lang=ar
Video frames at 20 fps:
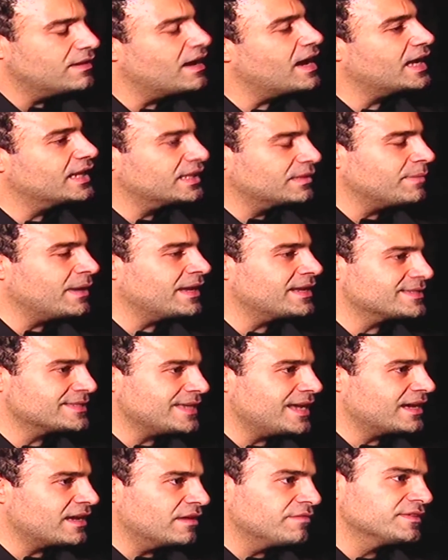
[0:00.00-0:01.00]
اخذت معنا
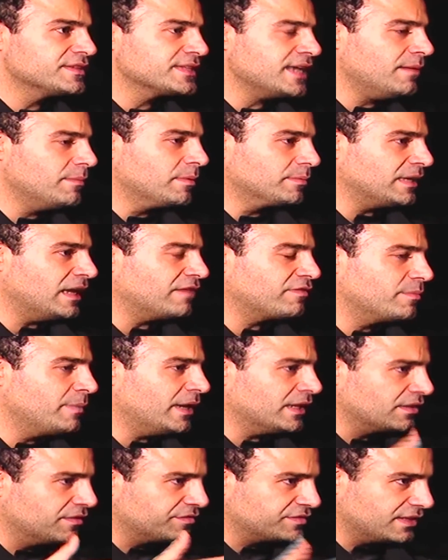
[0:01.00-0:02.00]
ساعه كان في زحمه بتعرفي
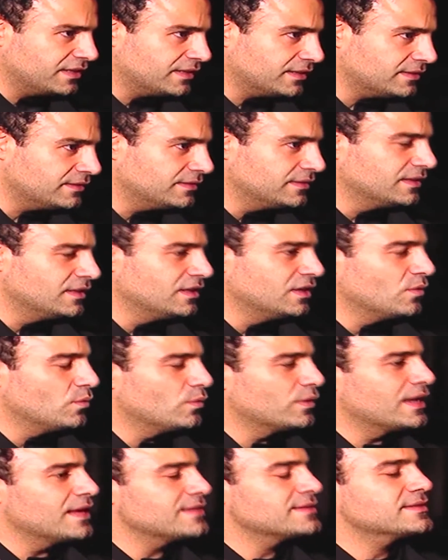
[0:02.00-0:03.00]
بعد الفطار
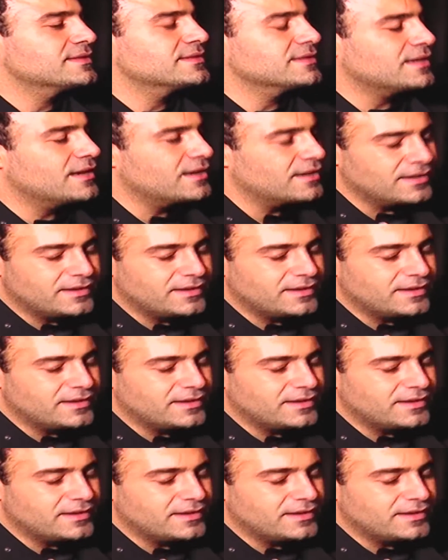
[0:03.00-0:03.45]
والناس